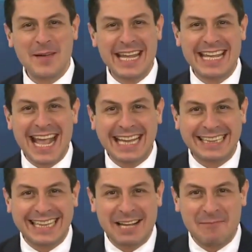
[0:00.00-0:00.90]
mi
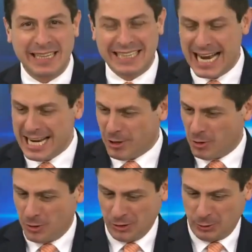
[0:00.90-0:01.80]
Yeti
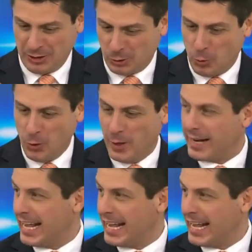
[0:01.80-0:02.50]
metálico con su escudo de